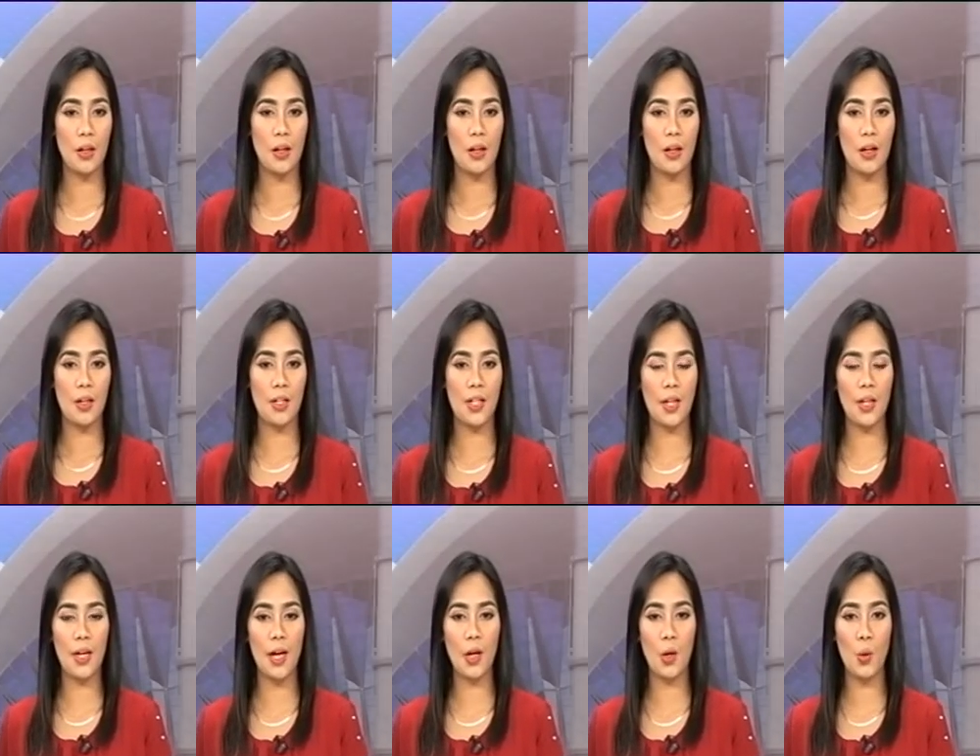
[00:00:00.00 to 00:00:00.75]

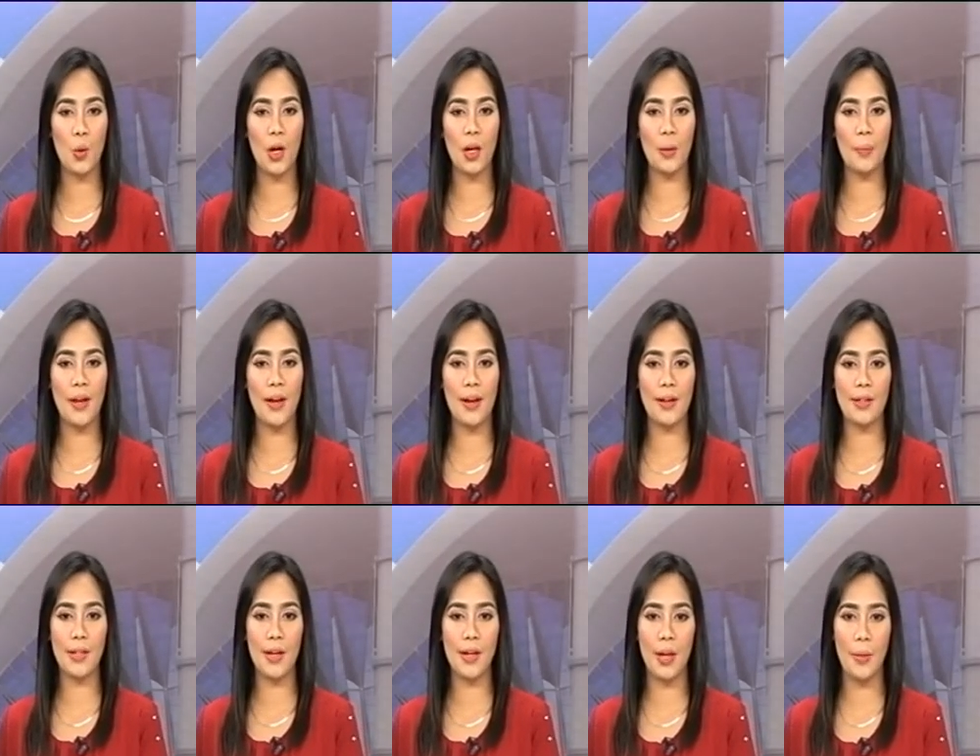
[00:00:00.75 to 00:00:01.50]
Kejadian luar
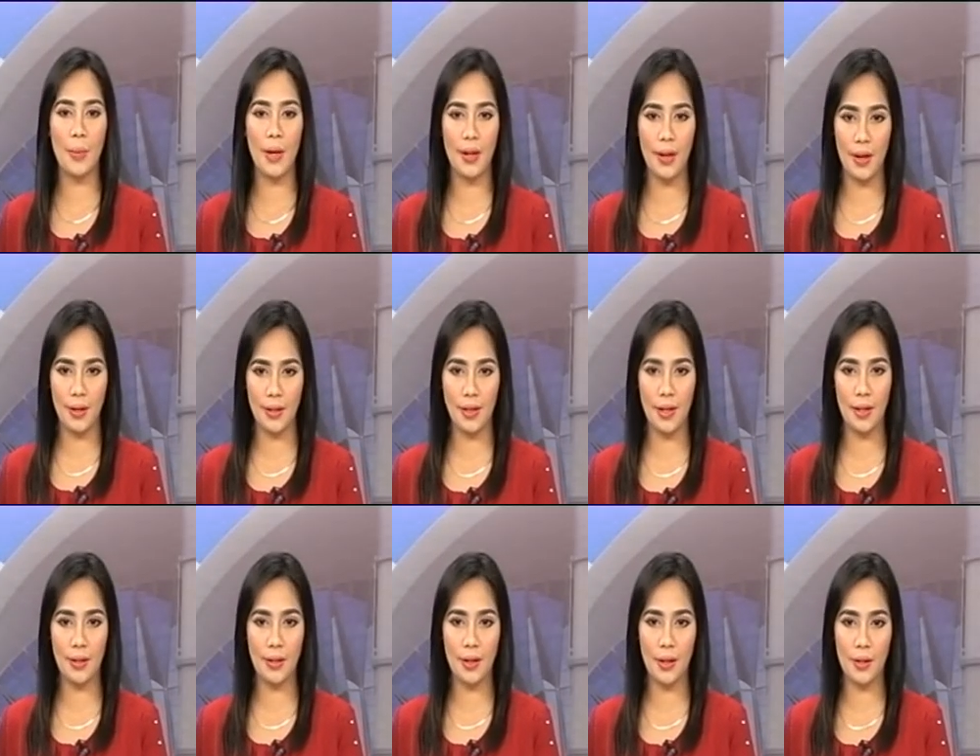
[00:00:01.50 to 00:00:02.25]
biasa DBD
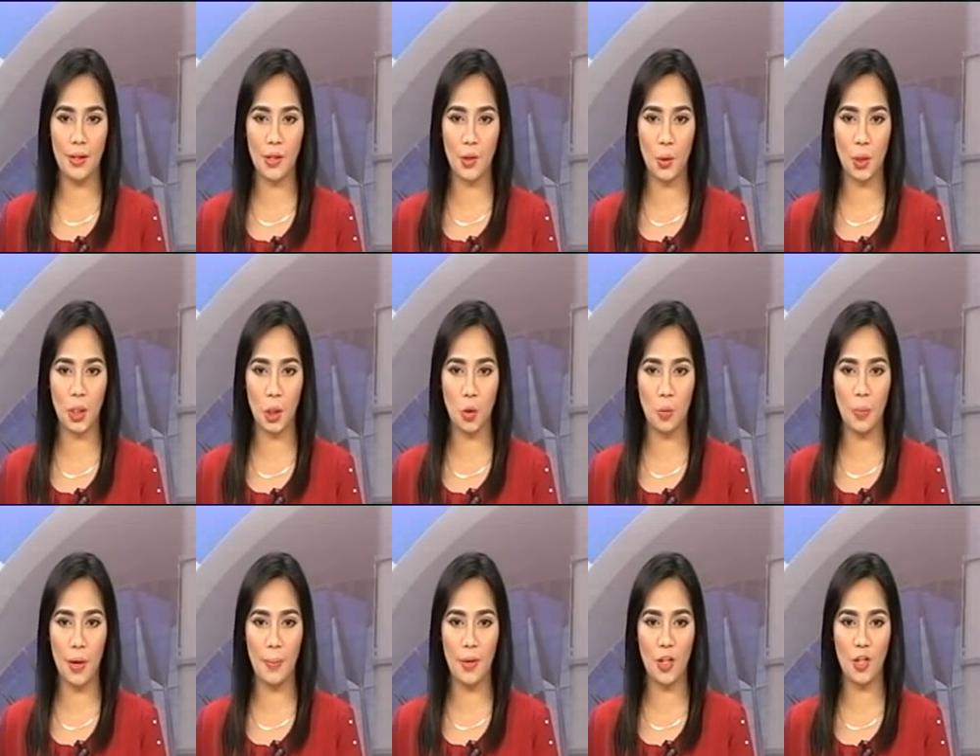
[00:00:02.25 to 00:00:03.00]
Dinkes Kota
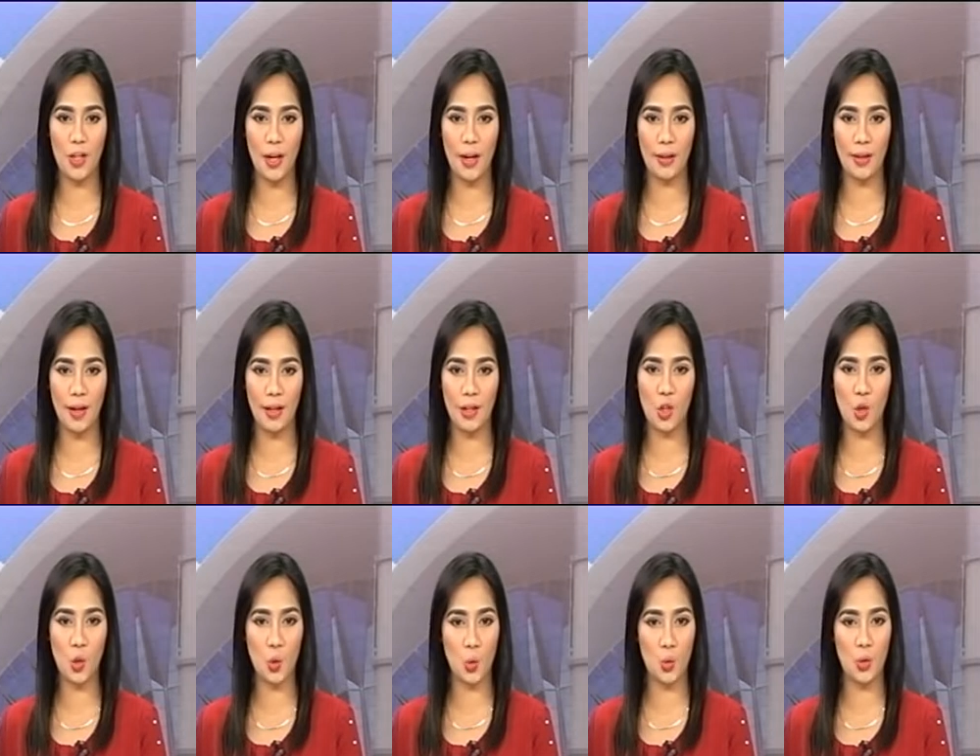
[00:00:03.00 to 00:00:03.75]
Kupang
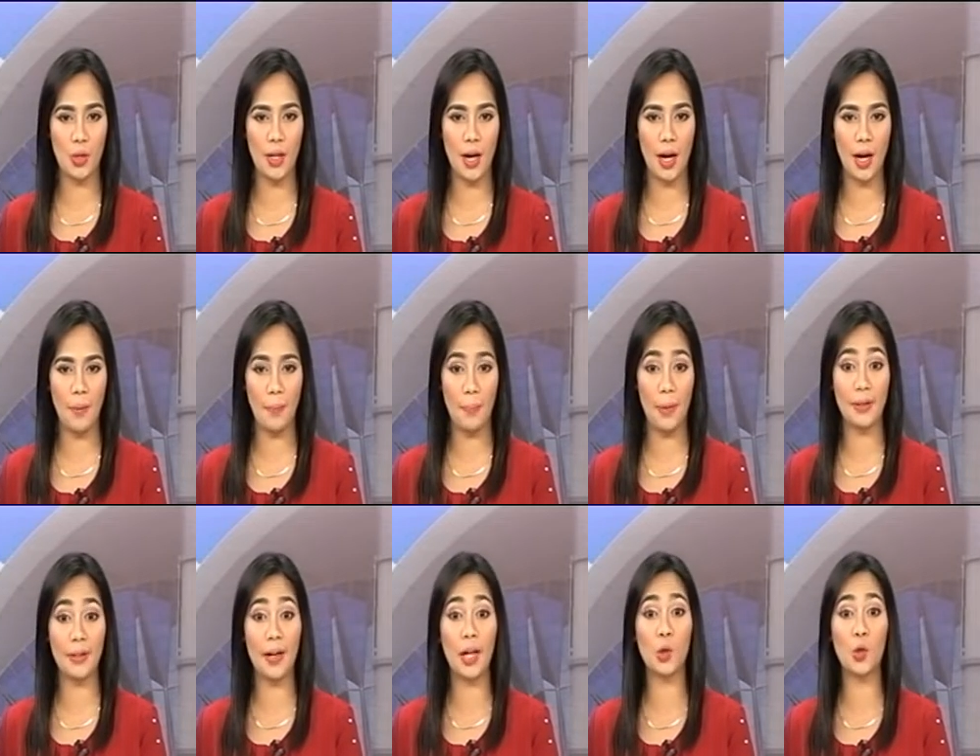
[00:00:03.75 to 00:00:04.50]
mencatat sudah
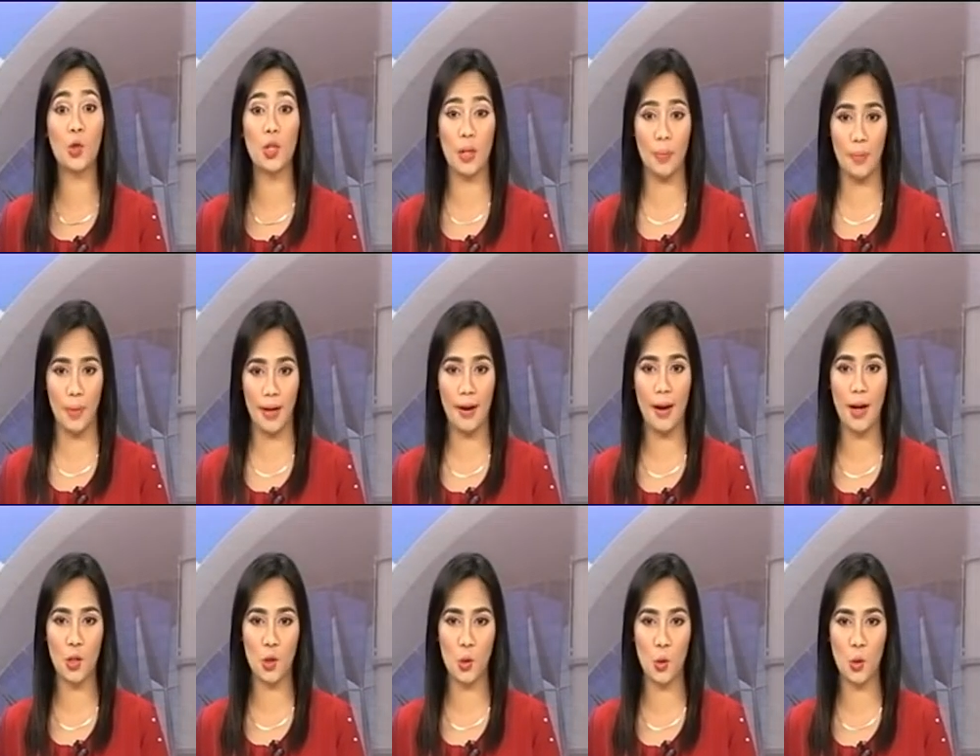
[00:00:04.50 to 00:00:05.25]
400 lebih
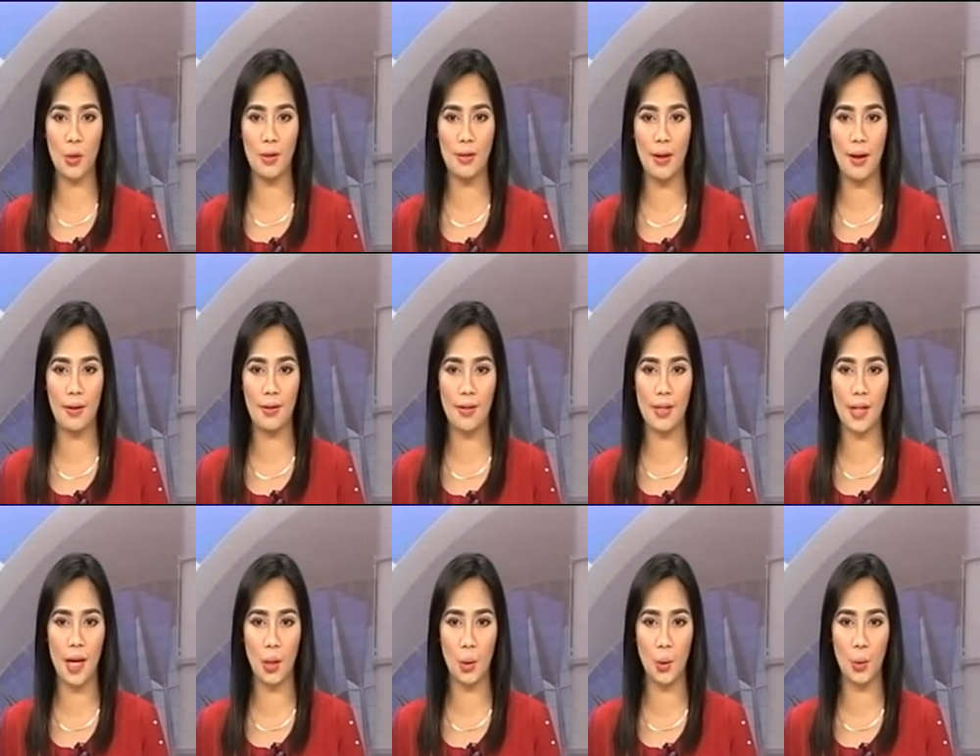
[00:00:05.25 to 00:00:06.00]
kasus
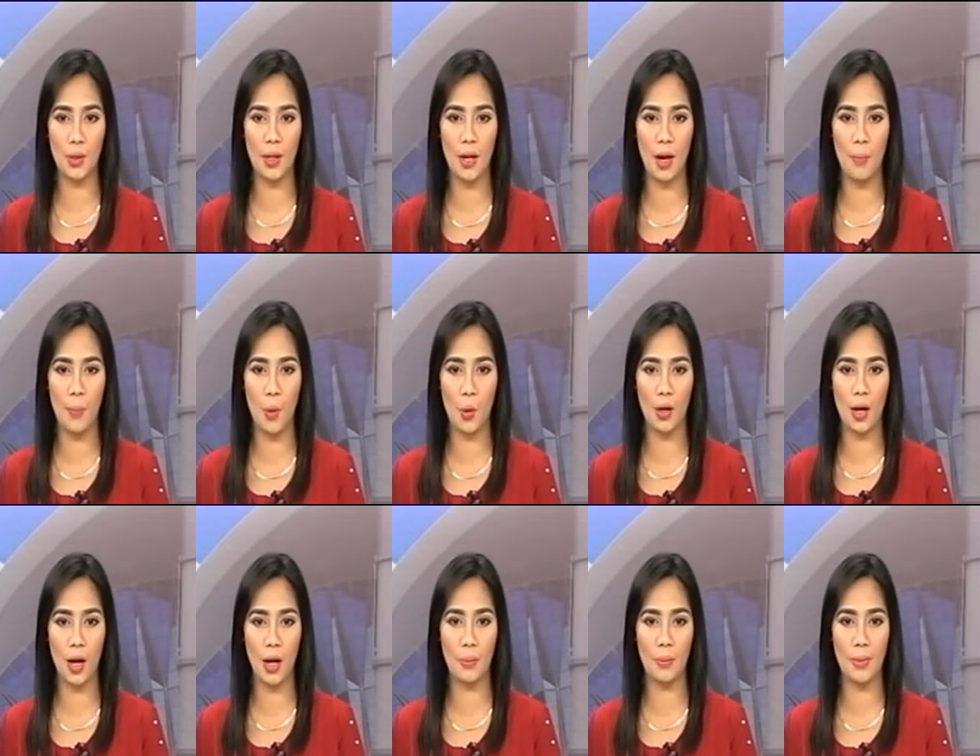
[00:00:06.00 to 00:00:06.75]
dan satu
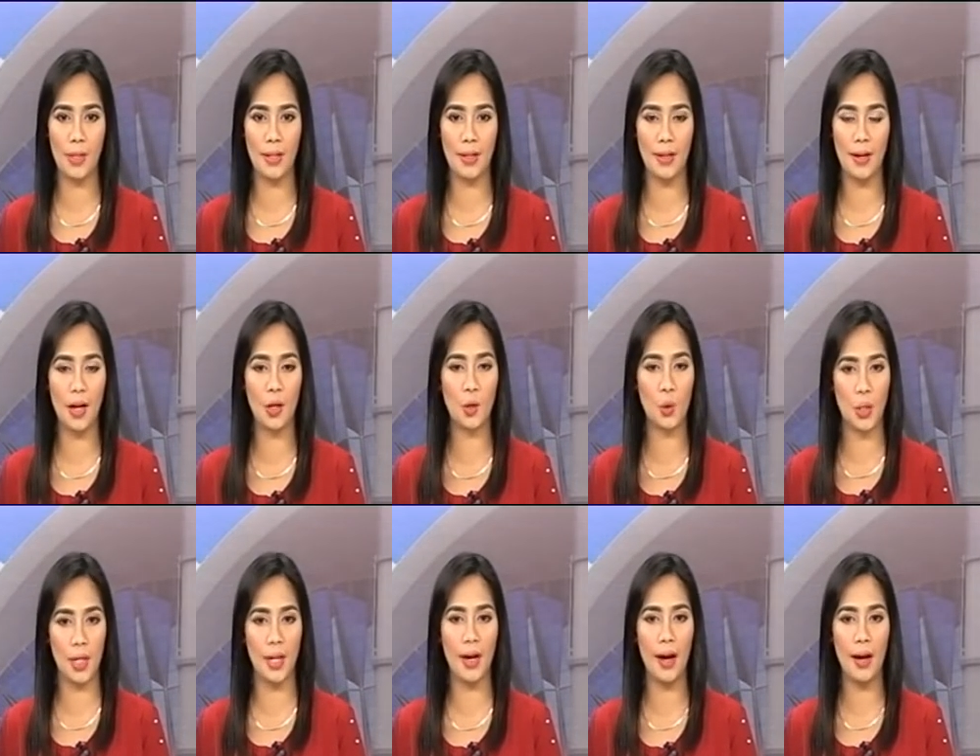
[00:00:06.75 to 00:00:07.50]
dilaporkan meninggal
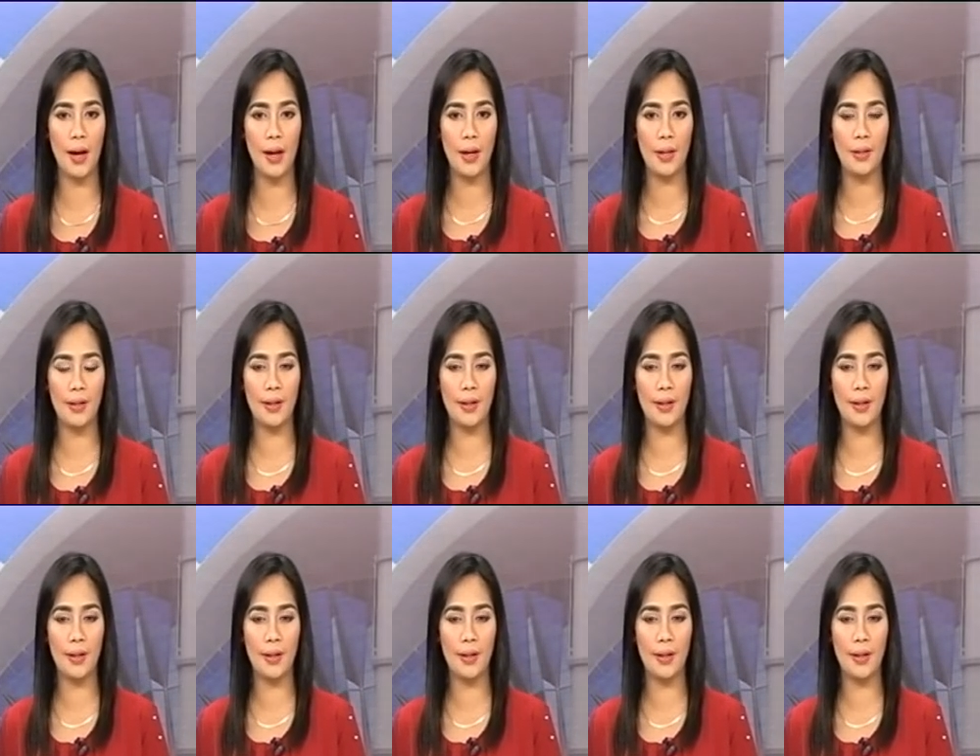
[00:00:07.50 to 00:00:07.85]
dunia.